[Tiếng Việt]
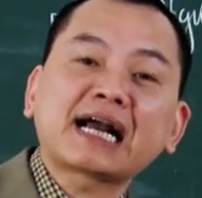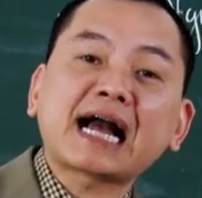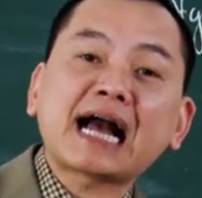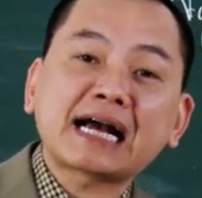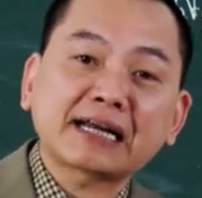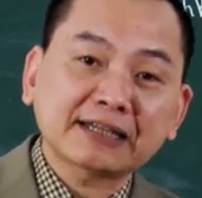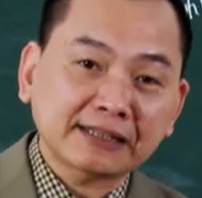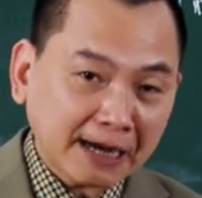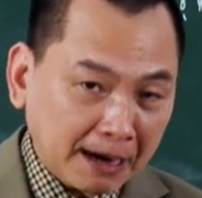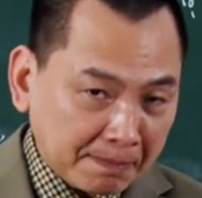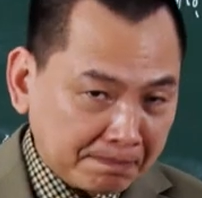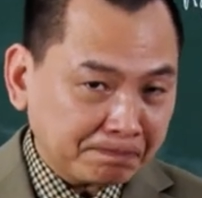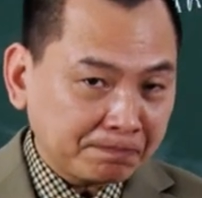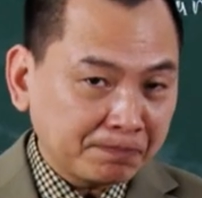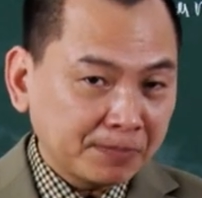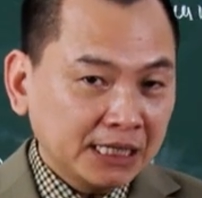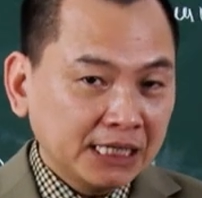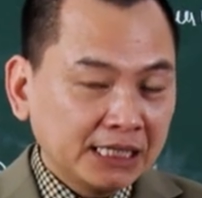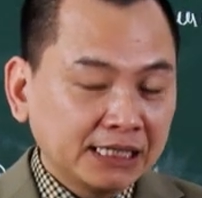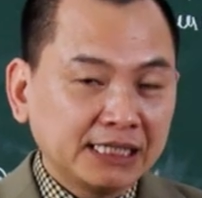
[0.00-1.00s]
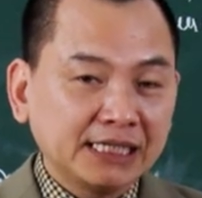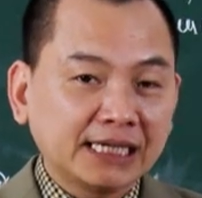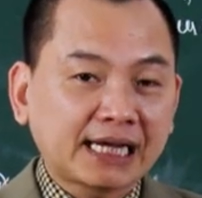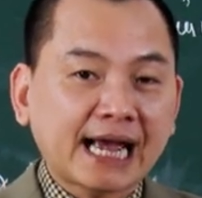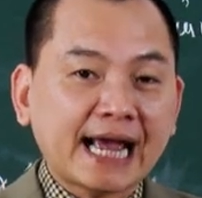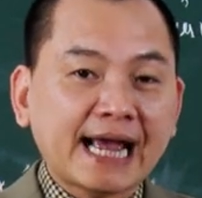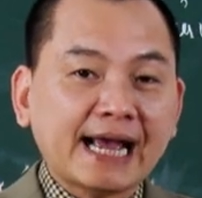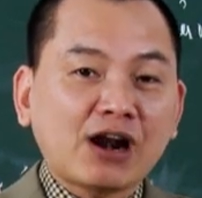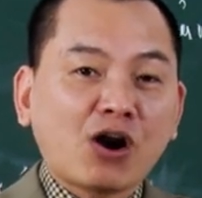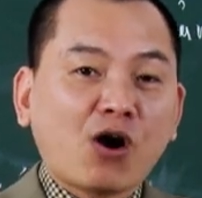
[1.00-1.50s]
càng thấp thì
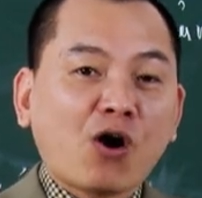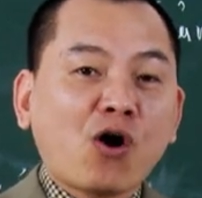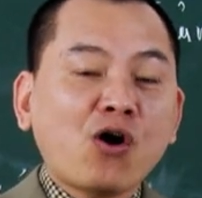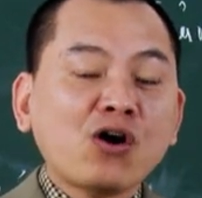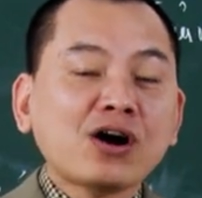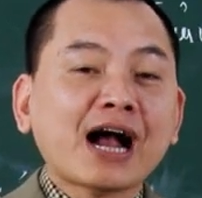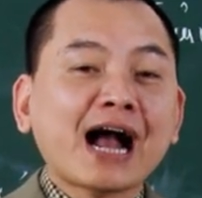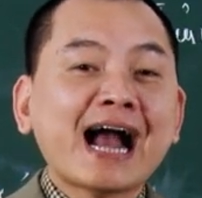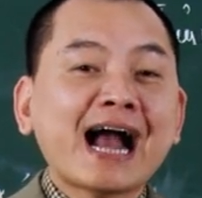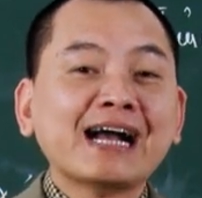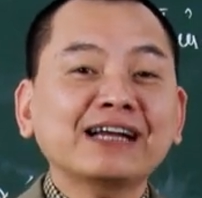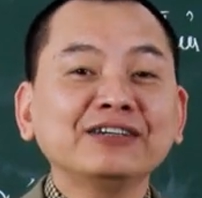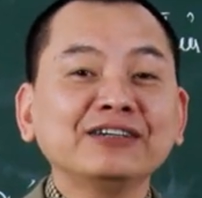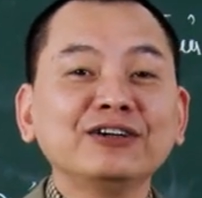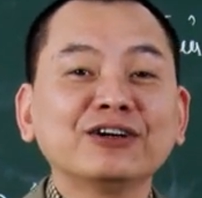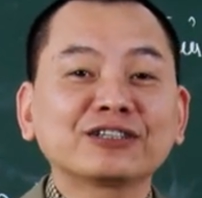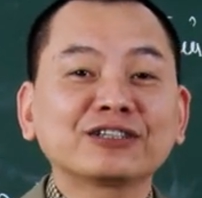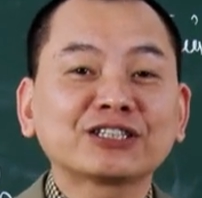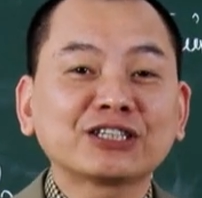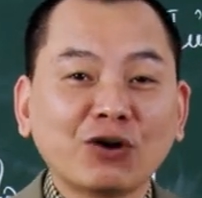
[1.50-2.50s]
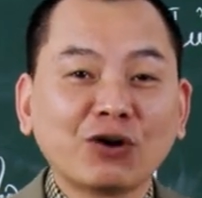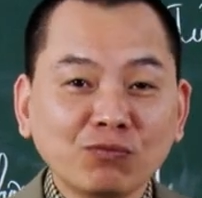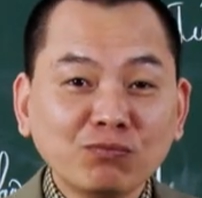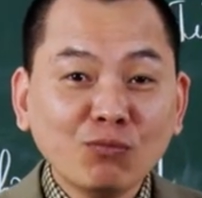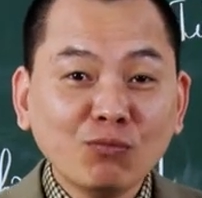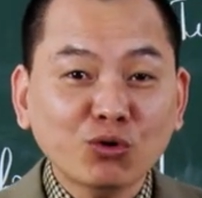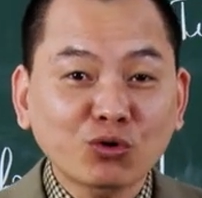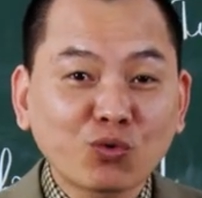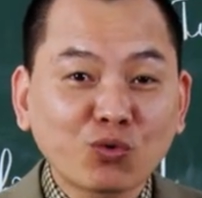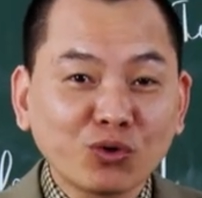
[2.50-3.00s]
kẻ đó càng được
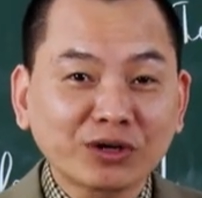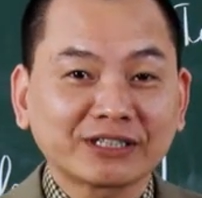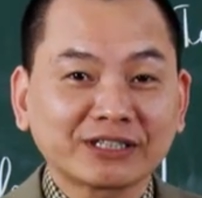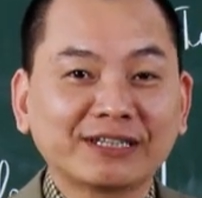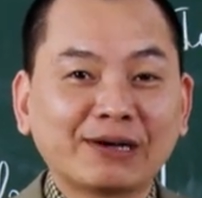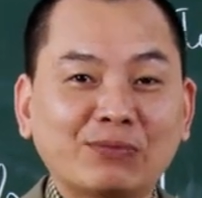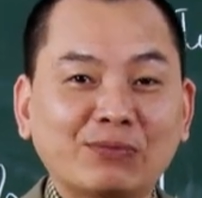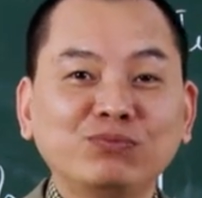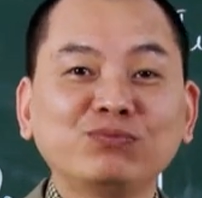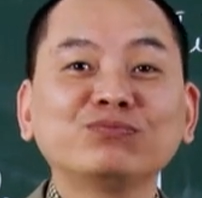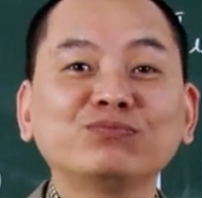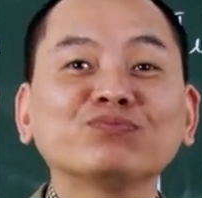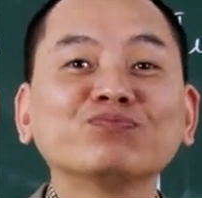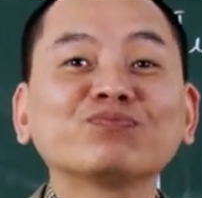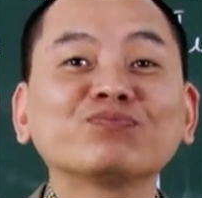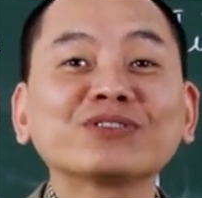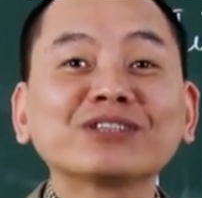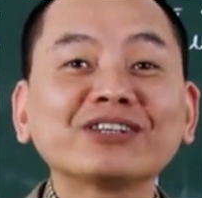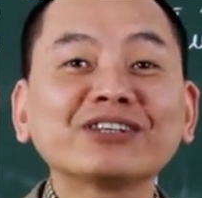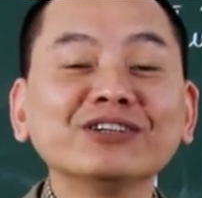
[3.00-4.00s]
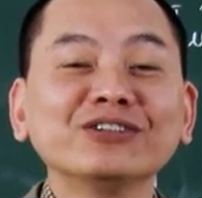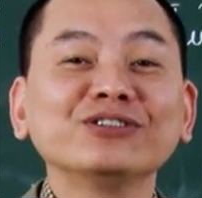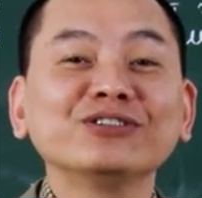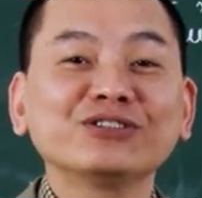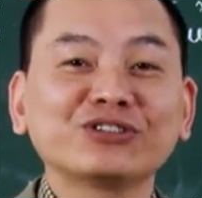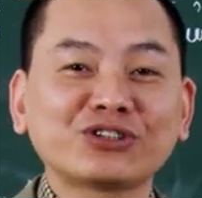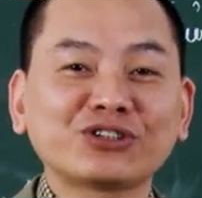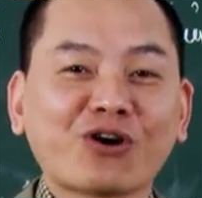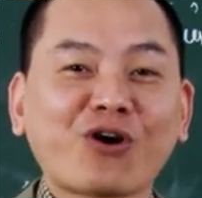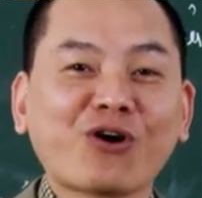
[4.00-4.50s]
sống một cuộc sống tự
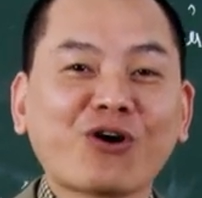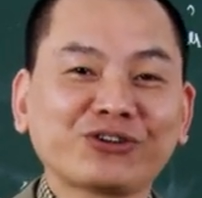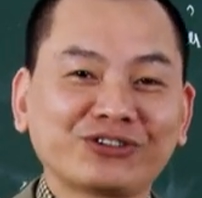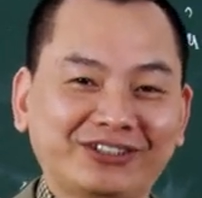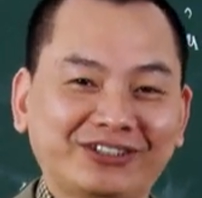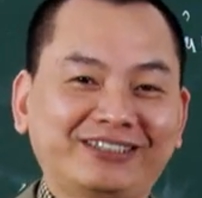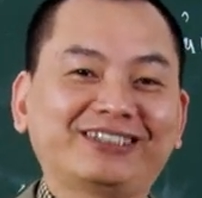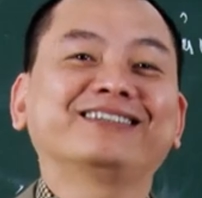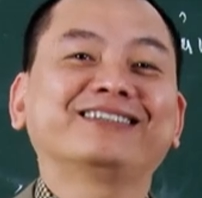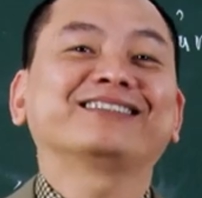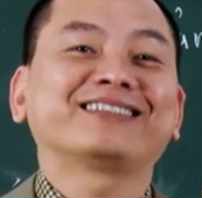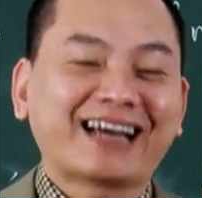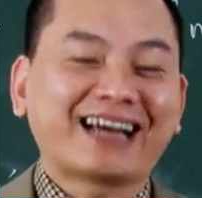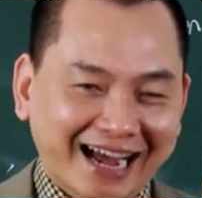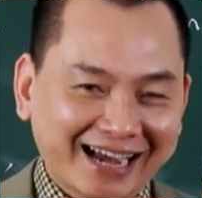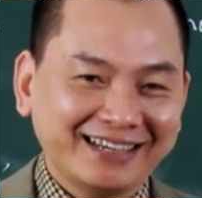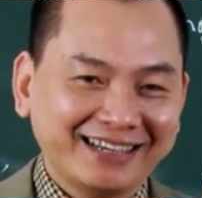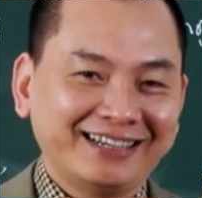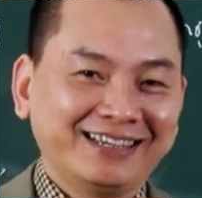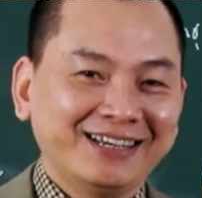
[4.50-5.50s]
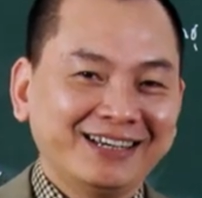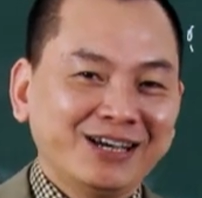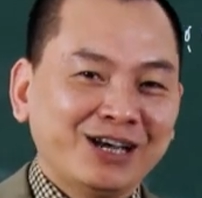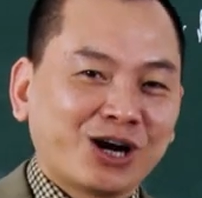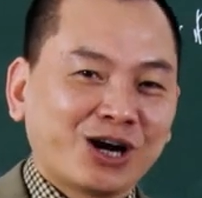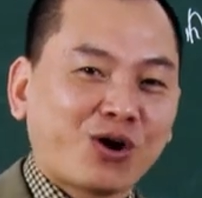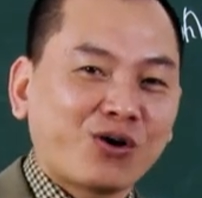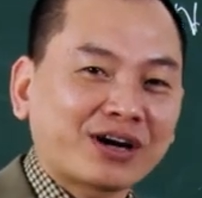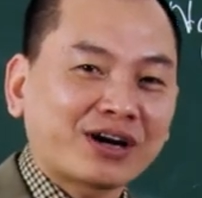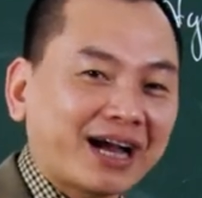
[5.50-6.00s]
do tự tại
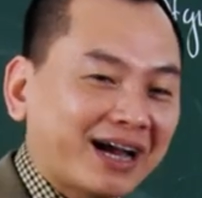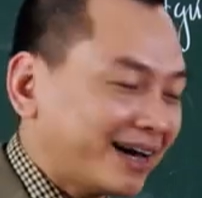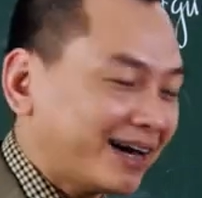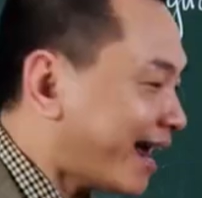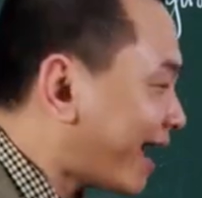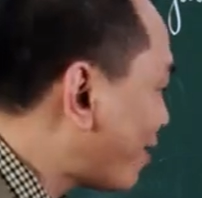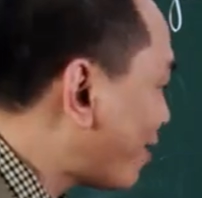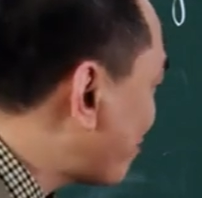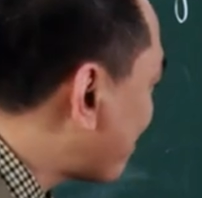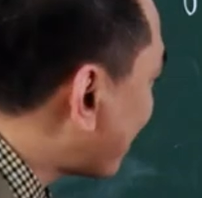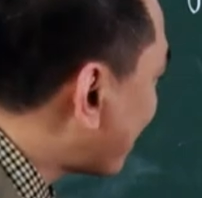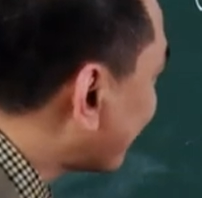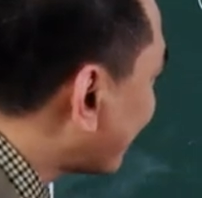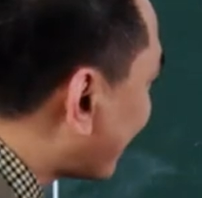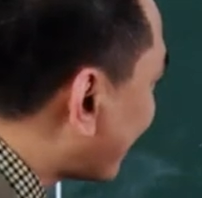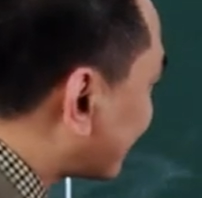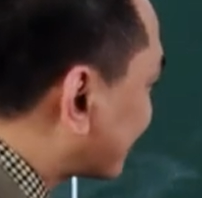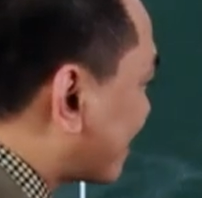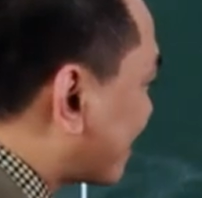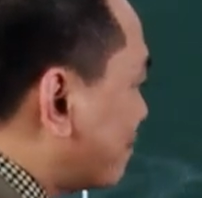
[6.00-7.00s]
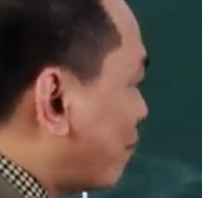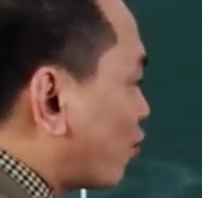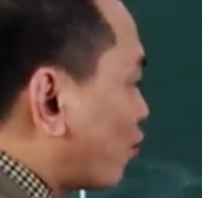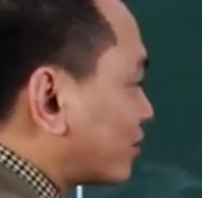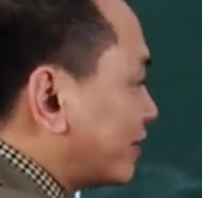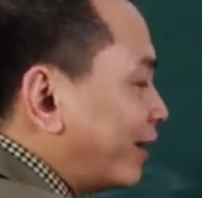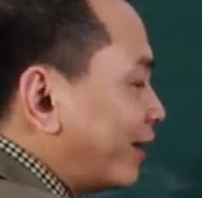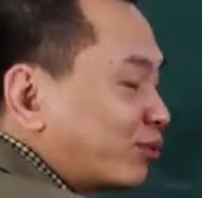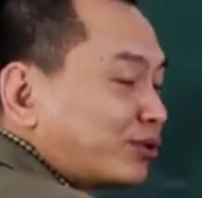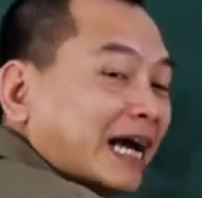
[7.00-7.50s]
còn kẻ nào mà đặt cái
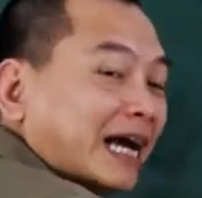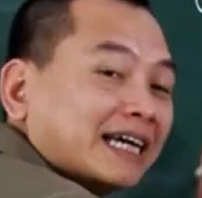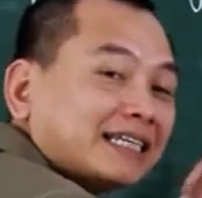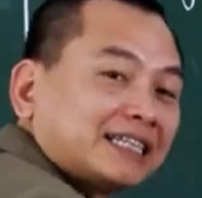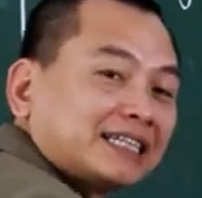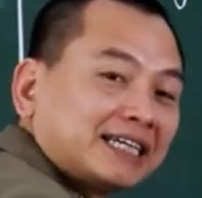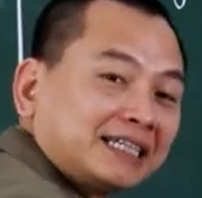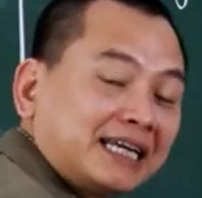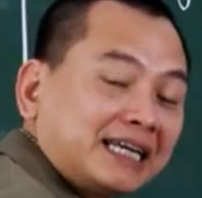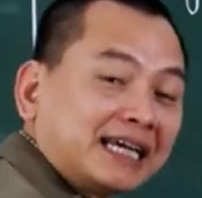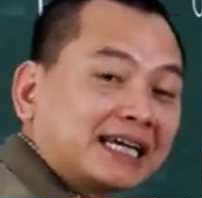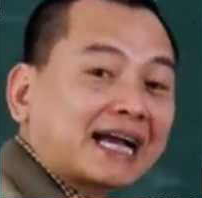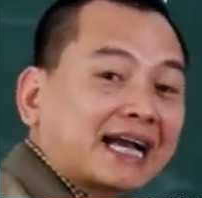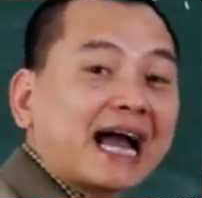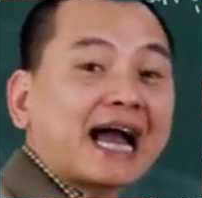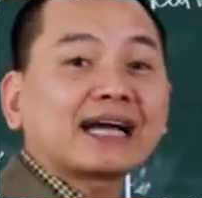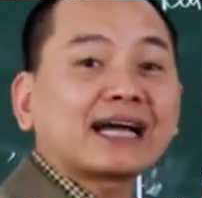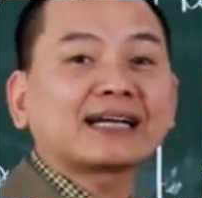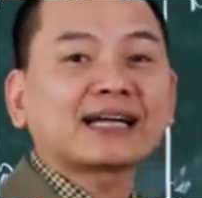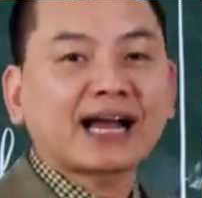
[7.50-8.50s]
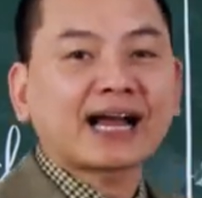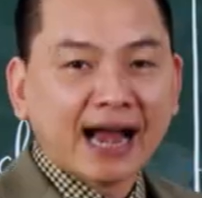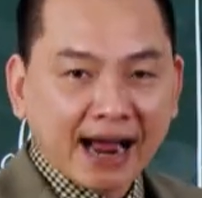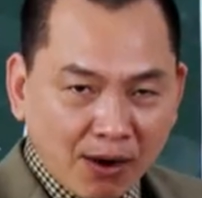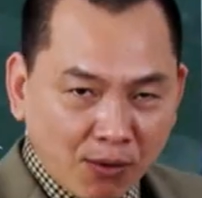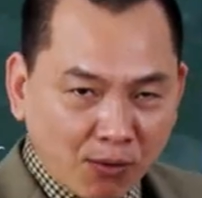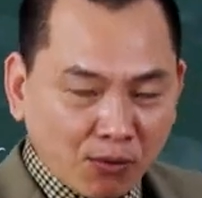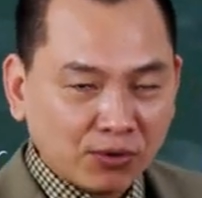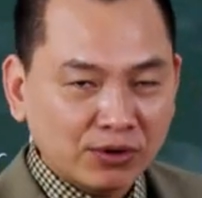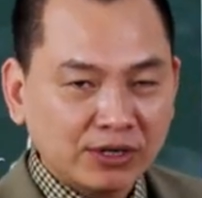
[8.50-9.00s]
mục tiêu tài chính này càng
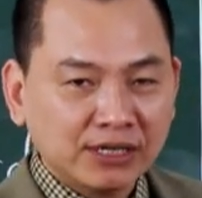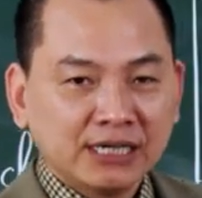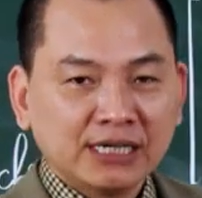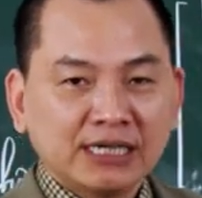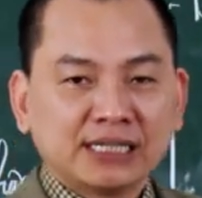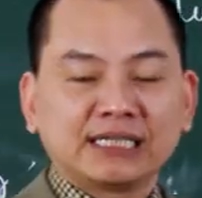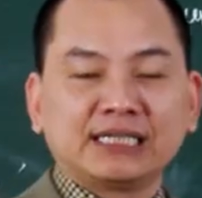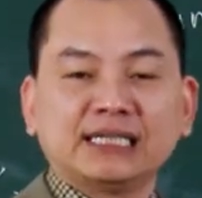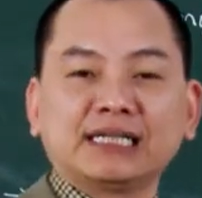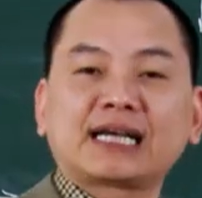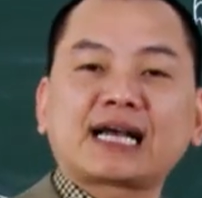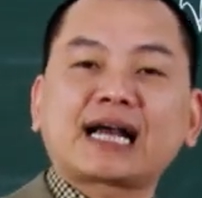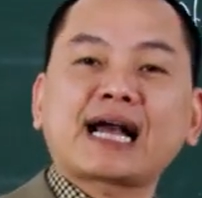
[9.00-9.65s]
cao thì